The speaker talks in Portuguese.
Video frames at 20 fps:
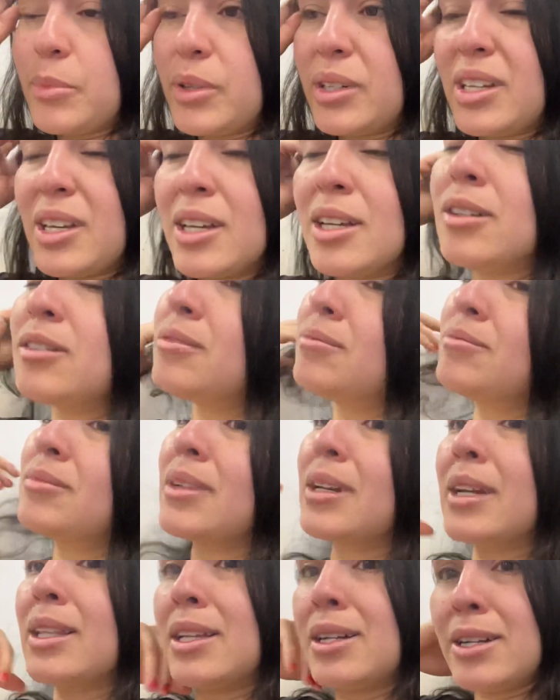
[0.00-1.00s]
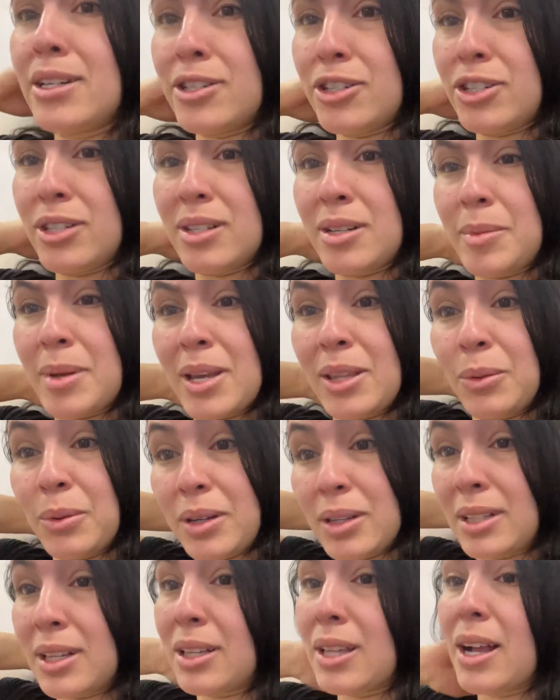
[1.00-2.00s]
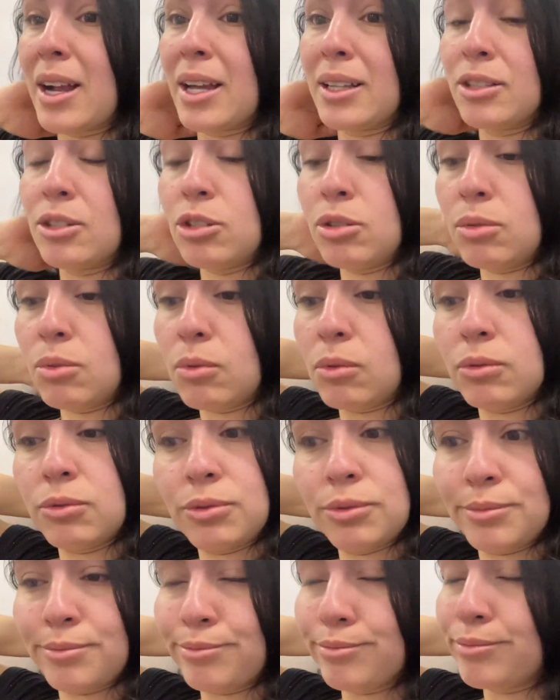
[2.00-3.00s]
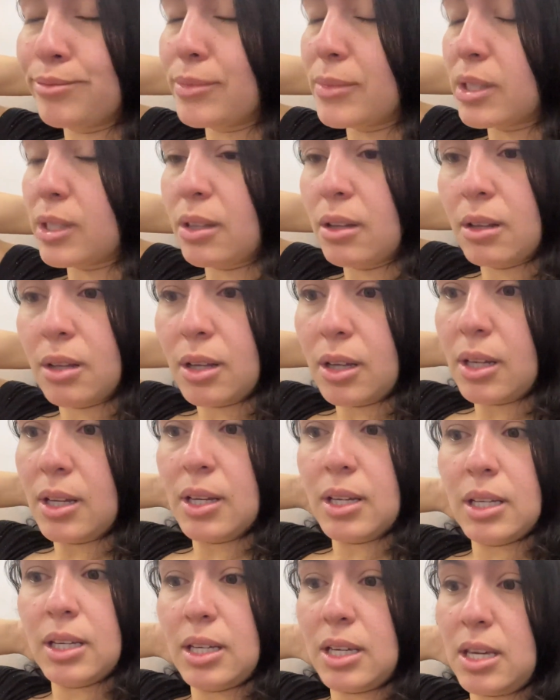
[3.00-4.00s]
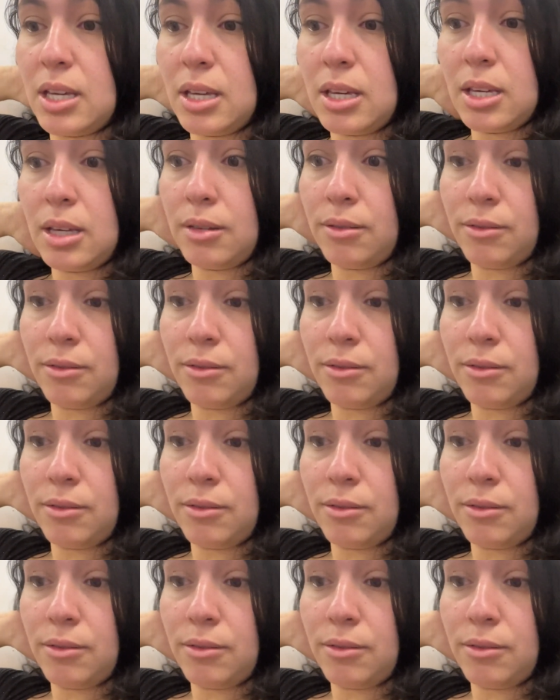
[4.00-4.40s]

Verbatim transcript: Porque aquela alergia na minha nuca tá atacada de novo. E,